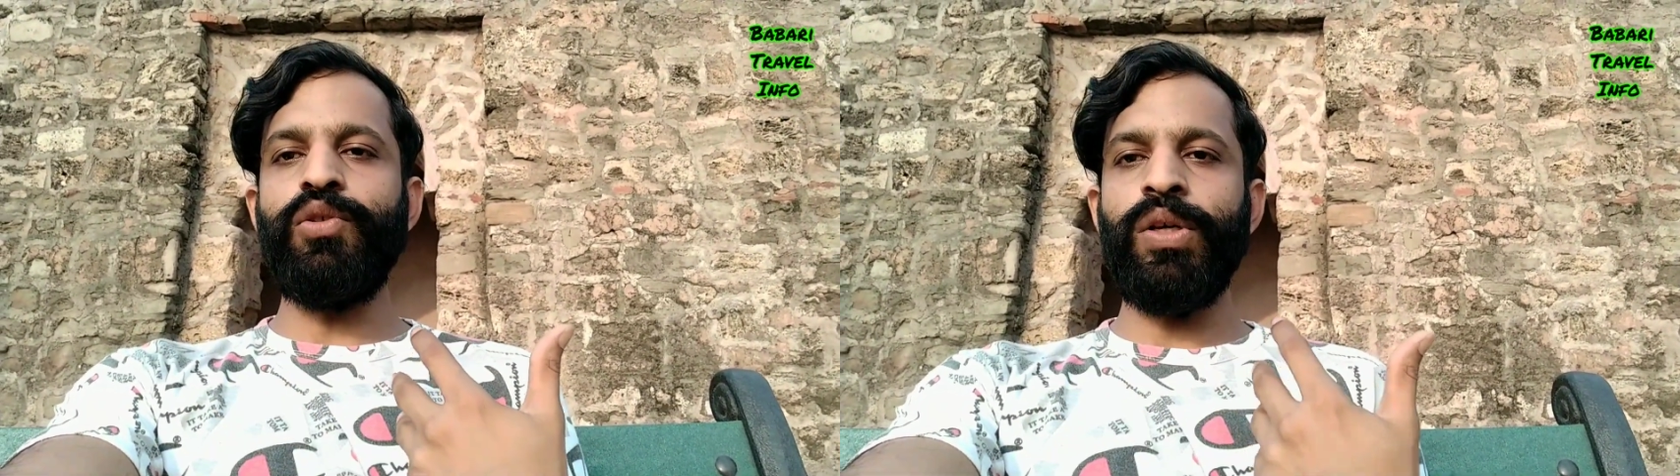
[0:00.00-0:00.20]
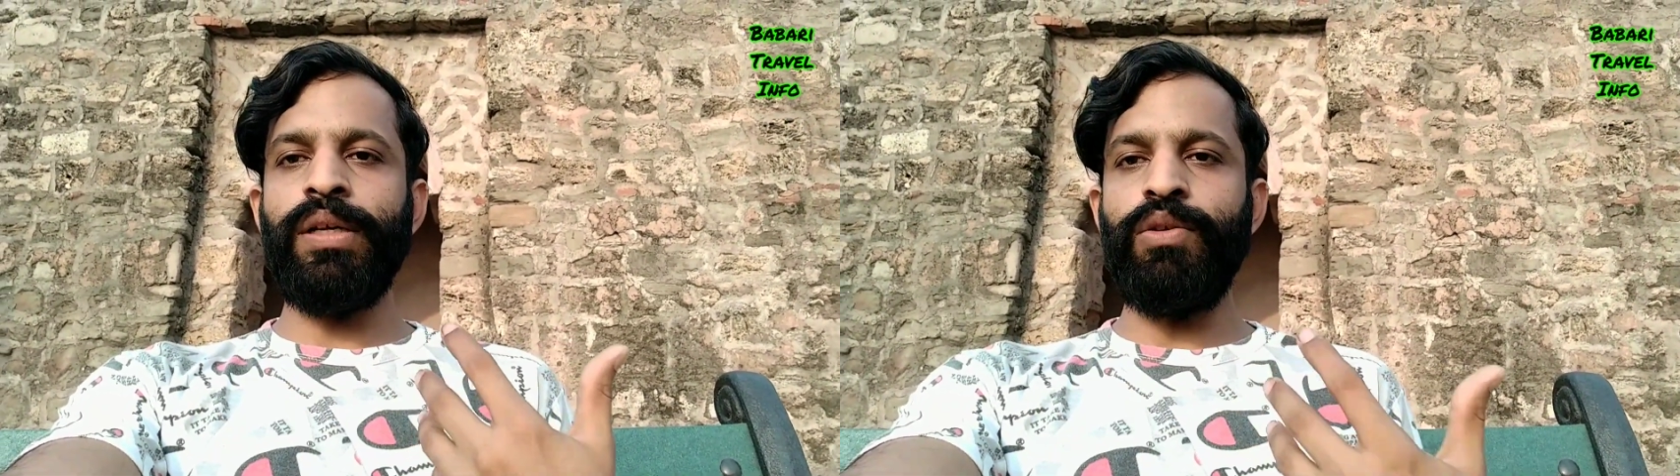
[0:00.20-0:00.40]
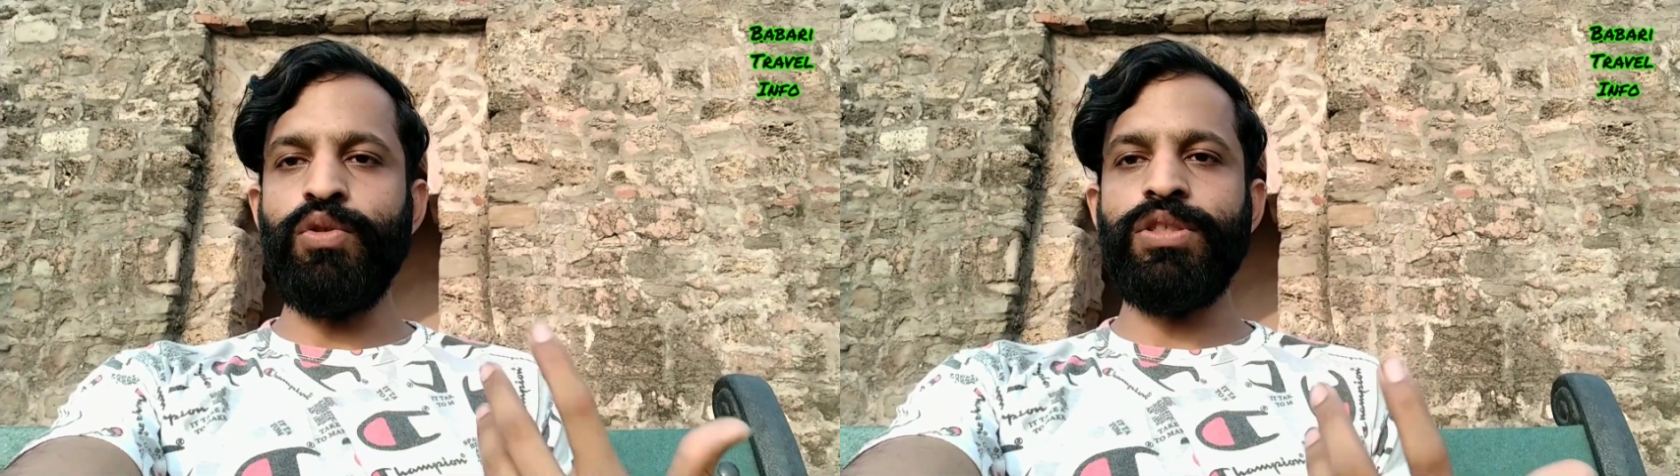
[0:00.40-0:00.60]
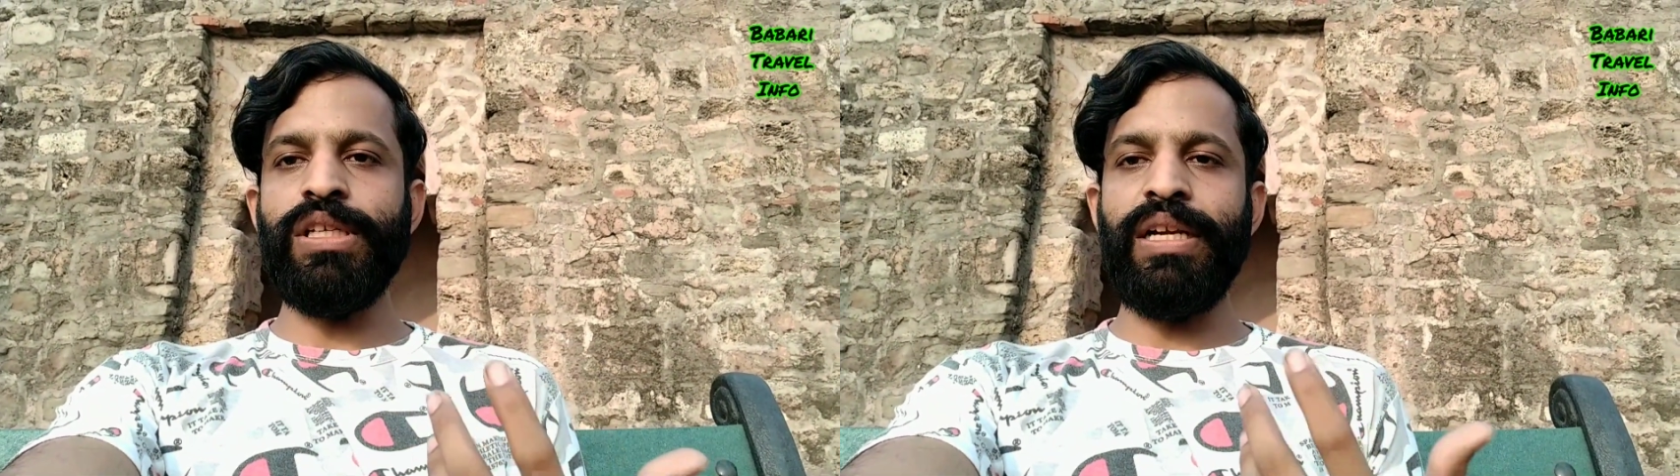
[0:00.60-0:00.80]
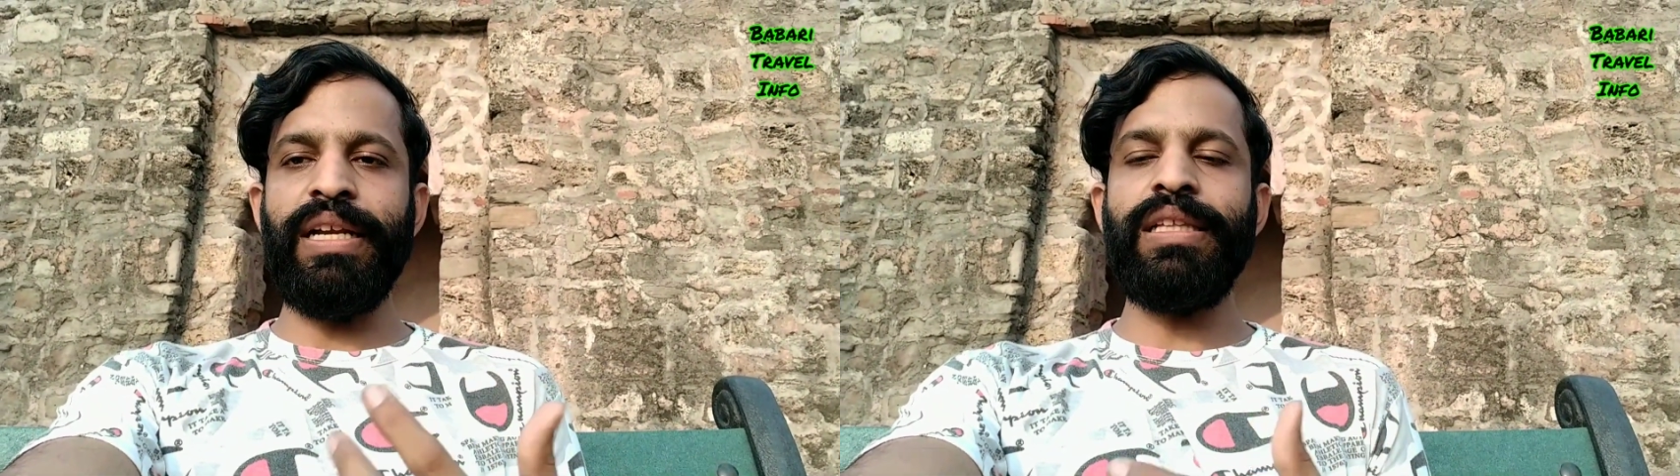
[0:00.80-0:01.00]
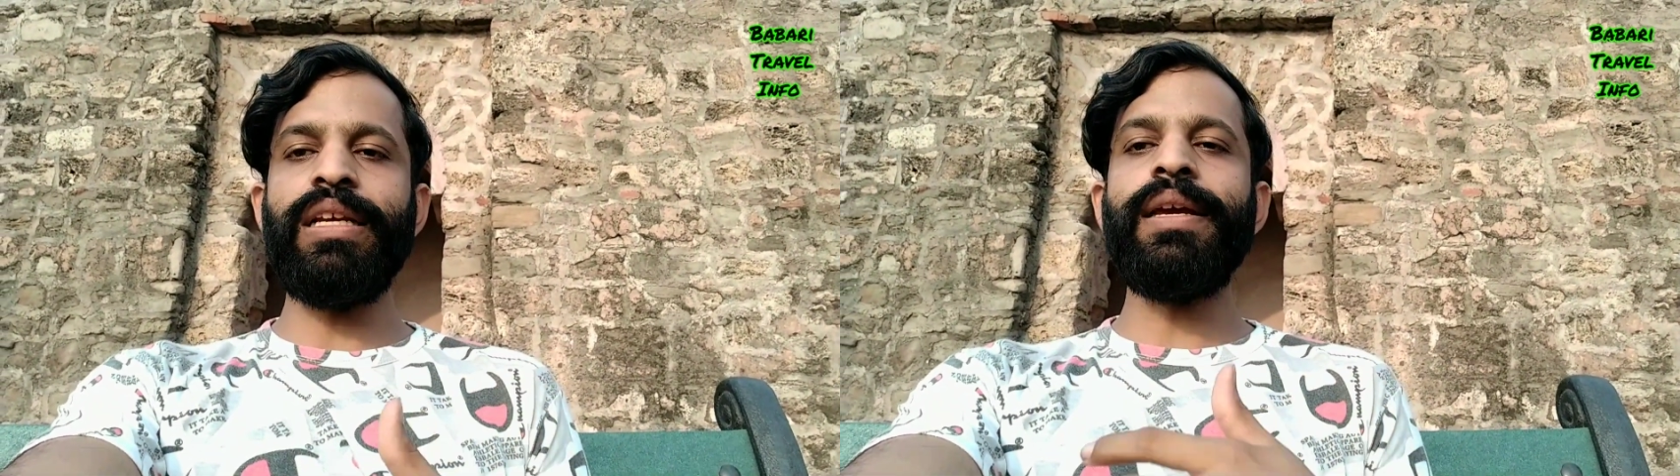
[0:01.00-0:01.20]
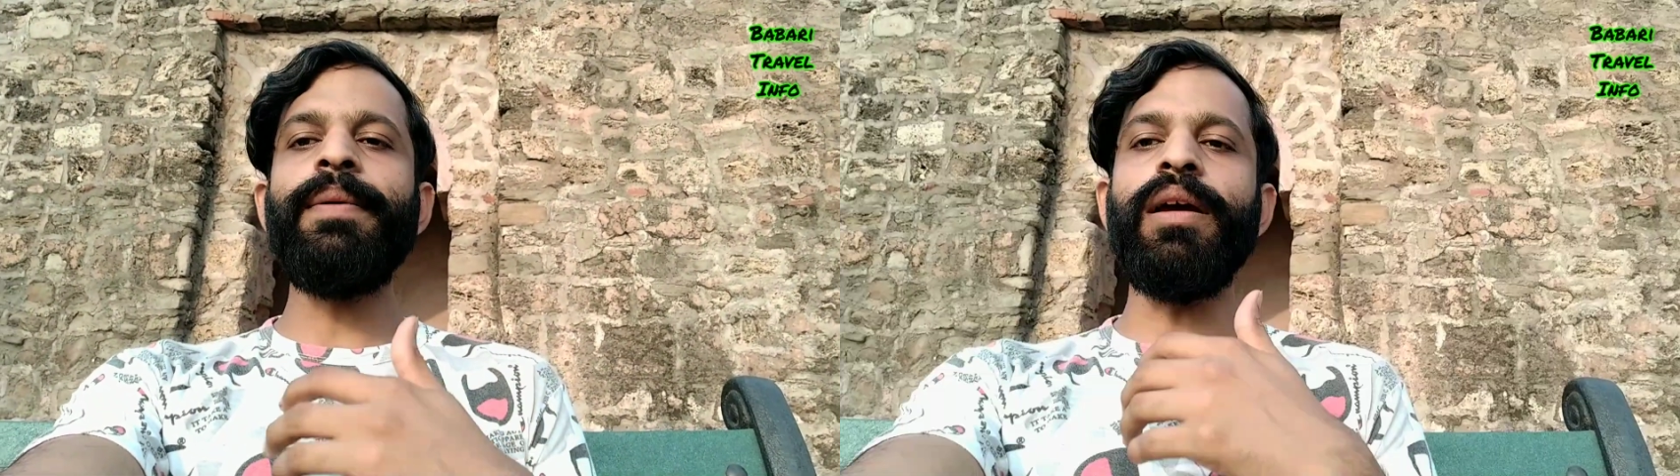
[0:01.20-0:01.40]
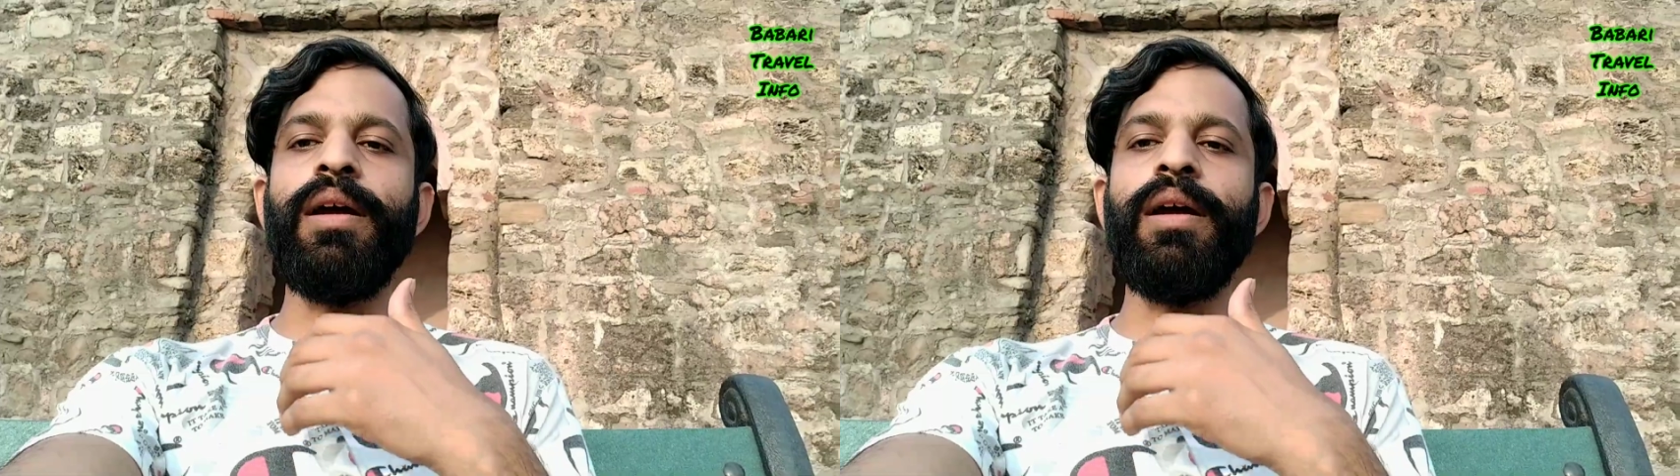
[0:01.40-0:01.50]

जो है न्यूज़ चल रही थी कि